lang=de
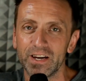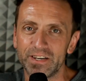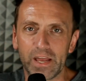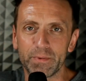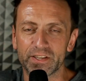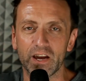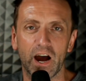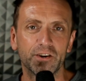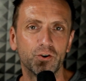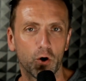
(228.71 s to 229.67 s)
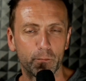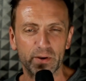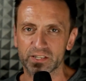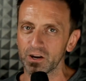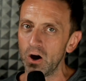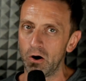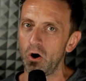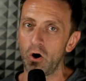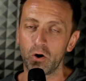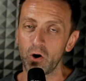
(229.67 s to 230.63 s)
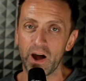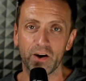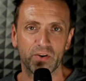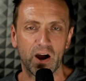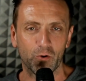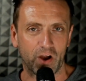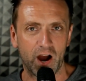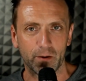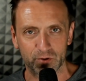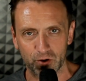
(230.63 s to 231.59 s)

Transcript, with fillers: damit damit ihr eine noch bessere Horrorerfahrung haben